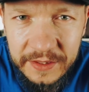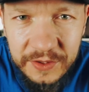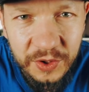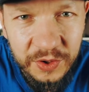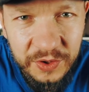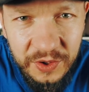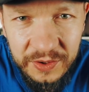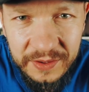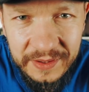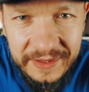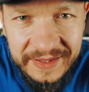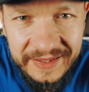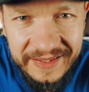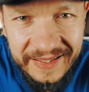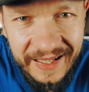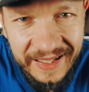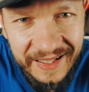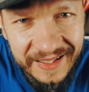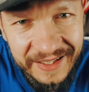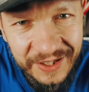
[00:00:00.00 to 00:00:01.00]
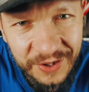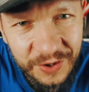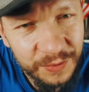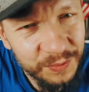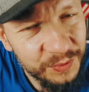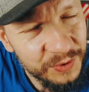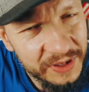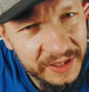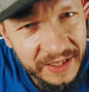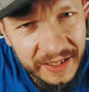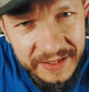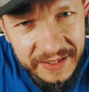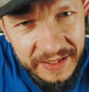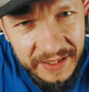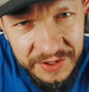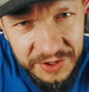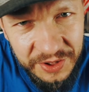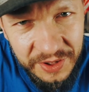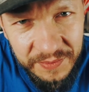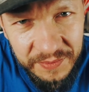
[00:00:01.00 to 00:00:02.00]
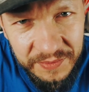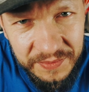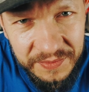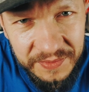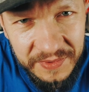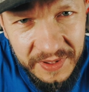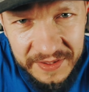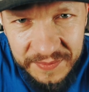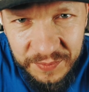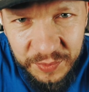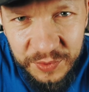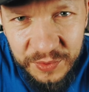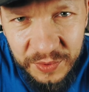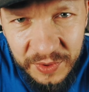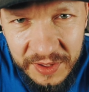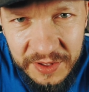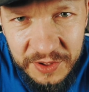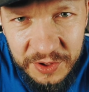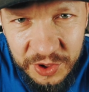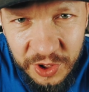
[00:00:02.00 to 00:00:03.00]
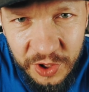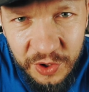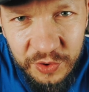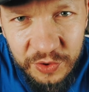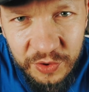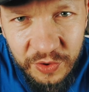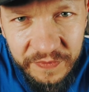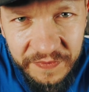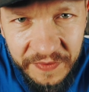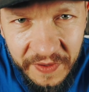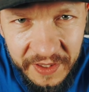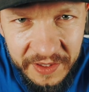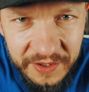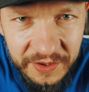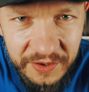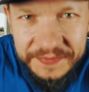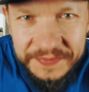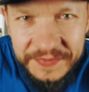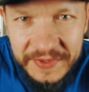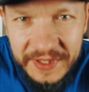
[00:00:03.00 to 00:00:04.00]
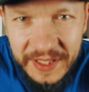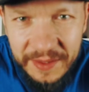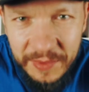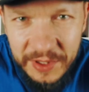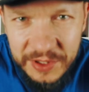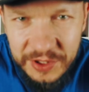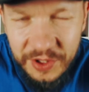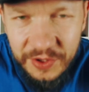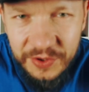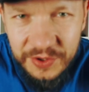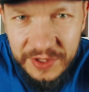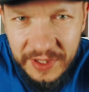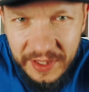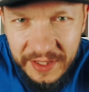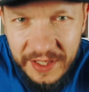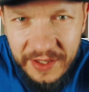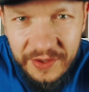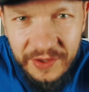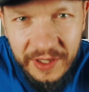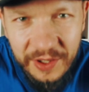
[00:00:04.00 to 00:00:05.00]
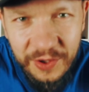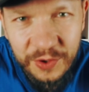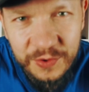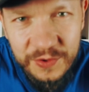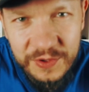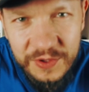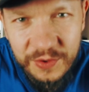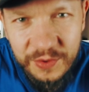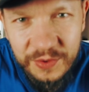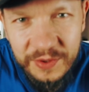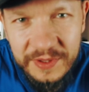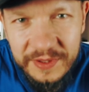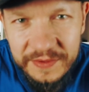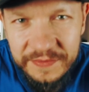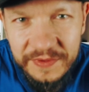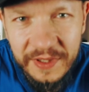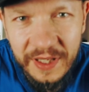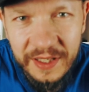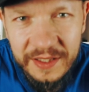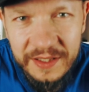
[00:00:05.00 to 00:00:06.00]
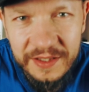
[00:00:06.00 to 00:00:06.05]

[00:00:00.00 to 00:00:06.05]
no to taki komunikat raczej nie zbuduje niczego nowego. Nie ma czegoś takiego jak konstruktywna